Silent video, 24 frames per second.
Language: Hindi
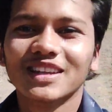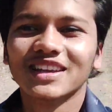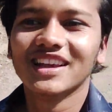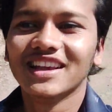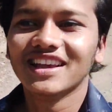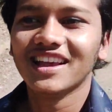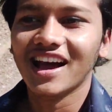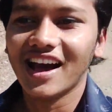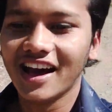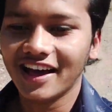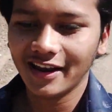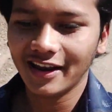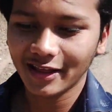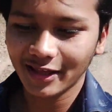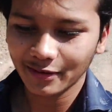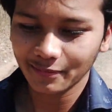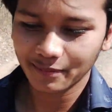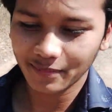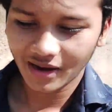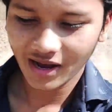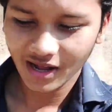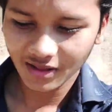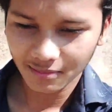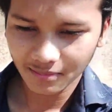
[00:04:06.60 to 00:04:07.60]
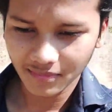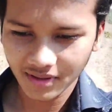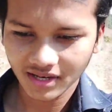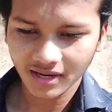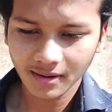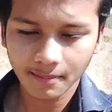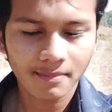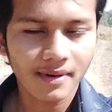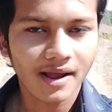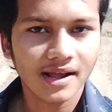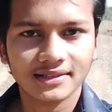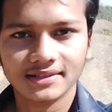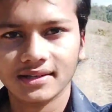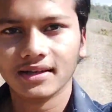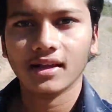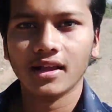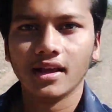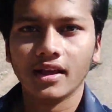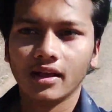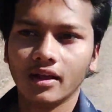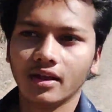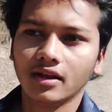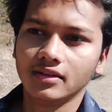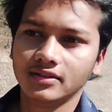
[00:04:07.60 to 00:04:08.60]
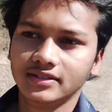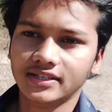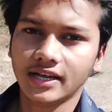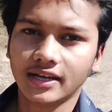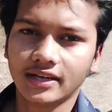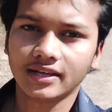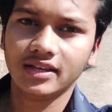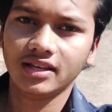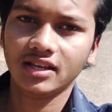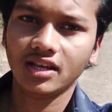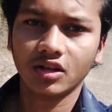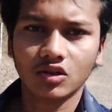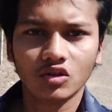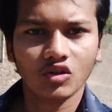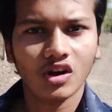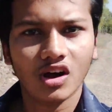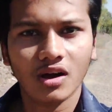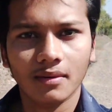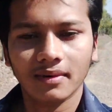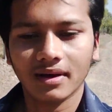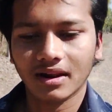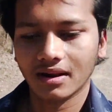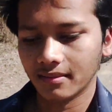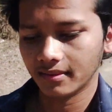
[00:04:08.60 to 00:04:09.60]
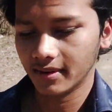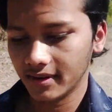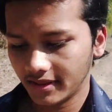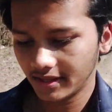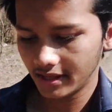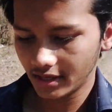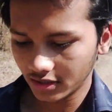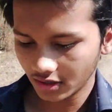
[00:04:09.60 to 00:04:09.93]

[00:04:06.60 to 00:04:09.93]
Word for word: से आने के बाद मैंने पैसे चेक किए तो हाँ बराबर थे